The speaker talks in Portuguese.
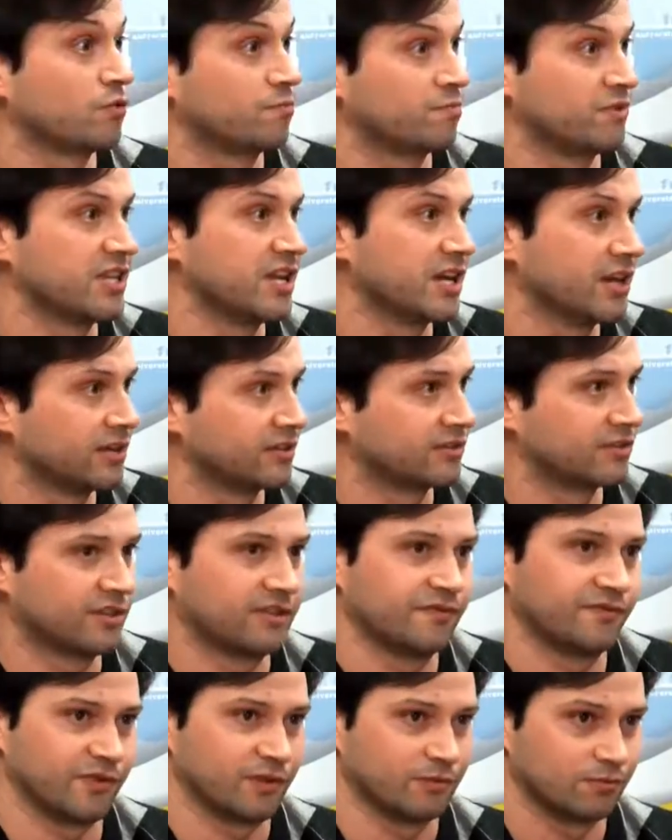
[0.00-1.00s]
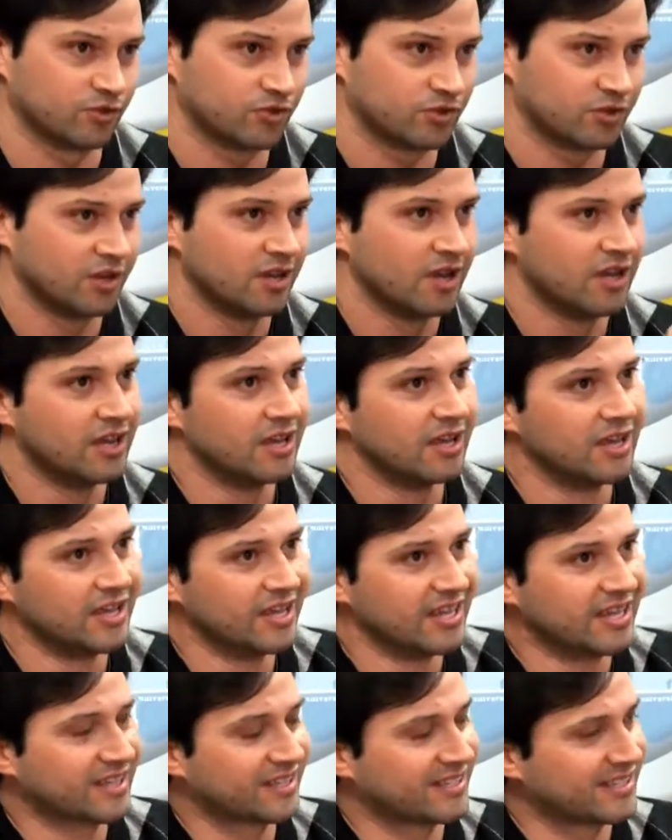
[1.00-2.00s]
estão empenhados e que vemos
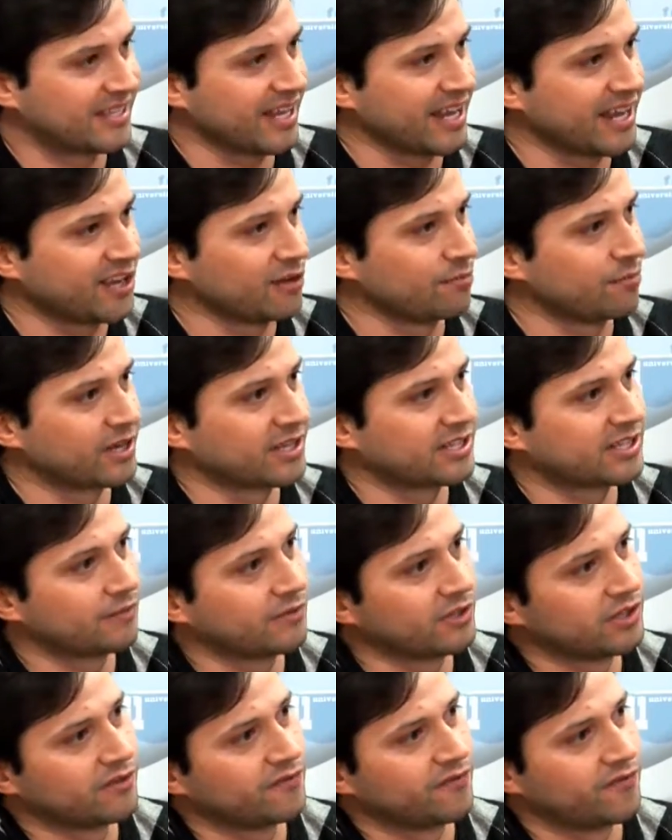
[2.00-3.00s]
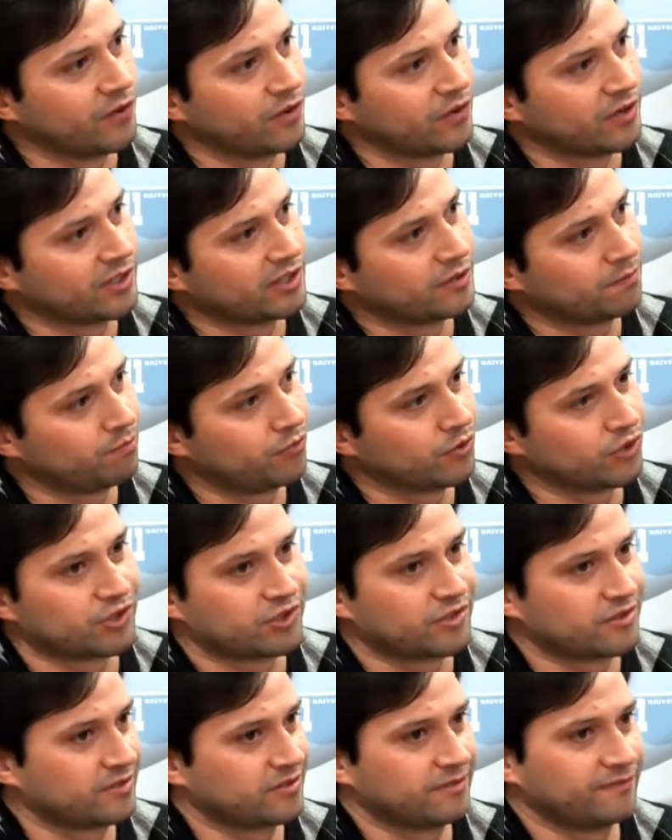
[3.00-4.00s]
que seguem para essa vida fora e que
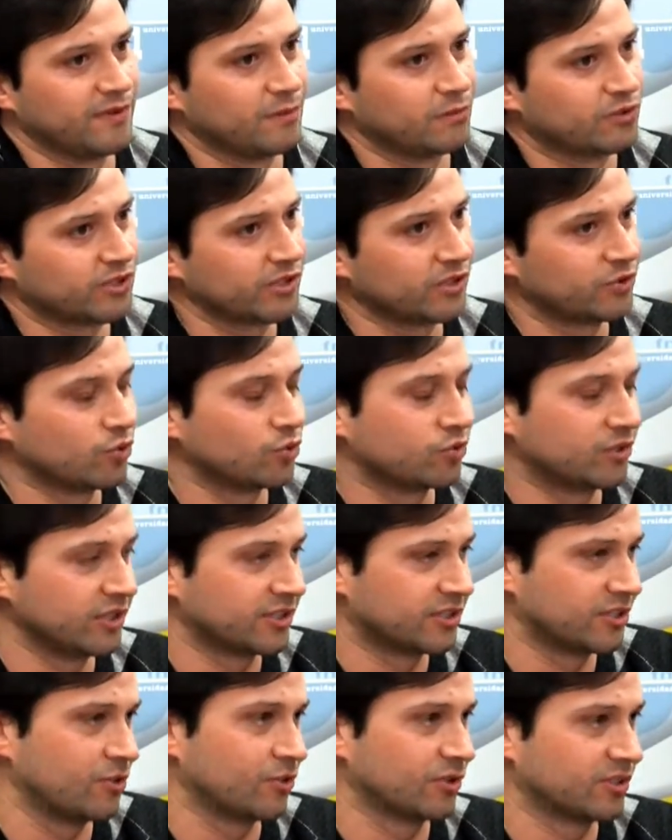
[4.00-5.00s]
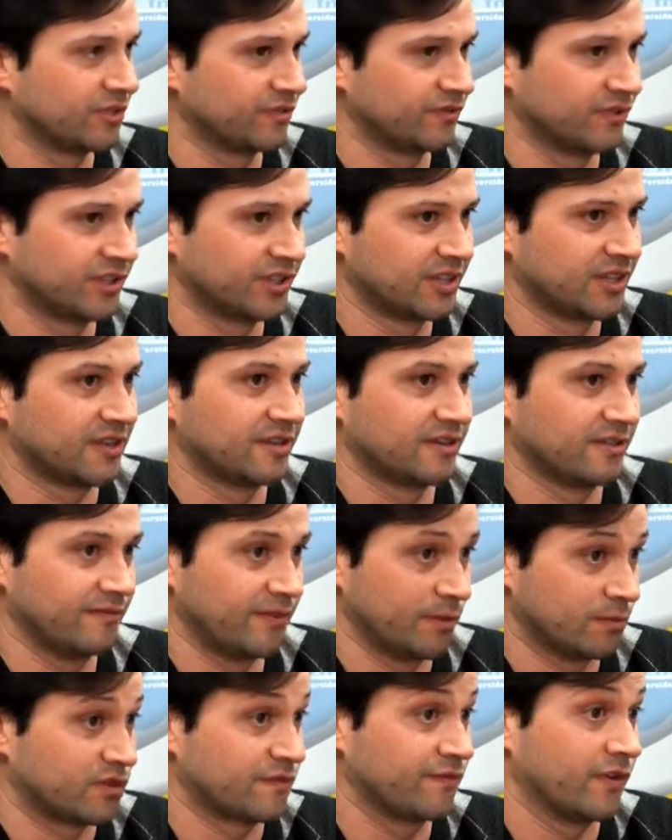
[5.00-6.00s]
depois vamos tendo notícia ao longo da vida,
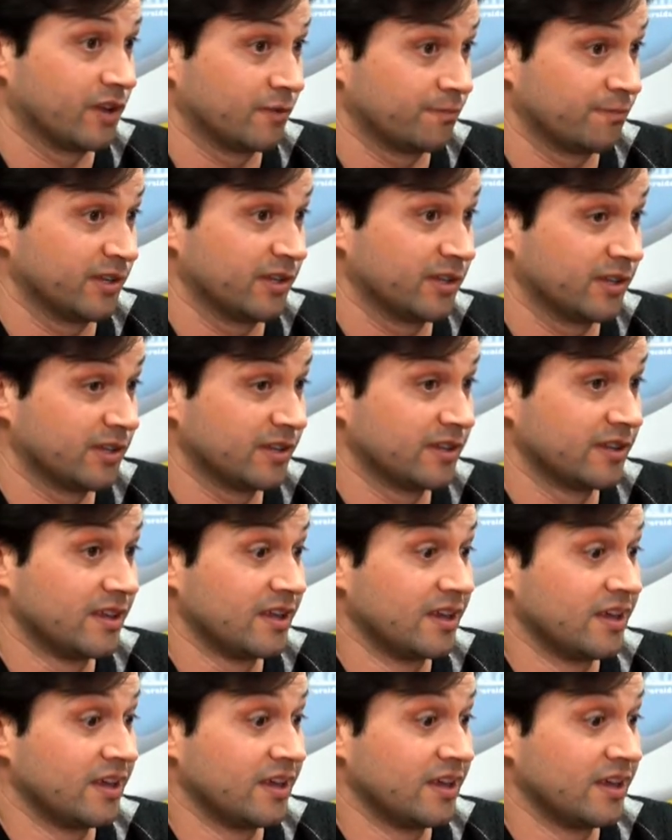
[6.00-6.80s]
vemos que vale a pena.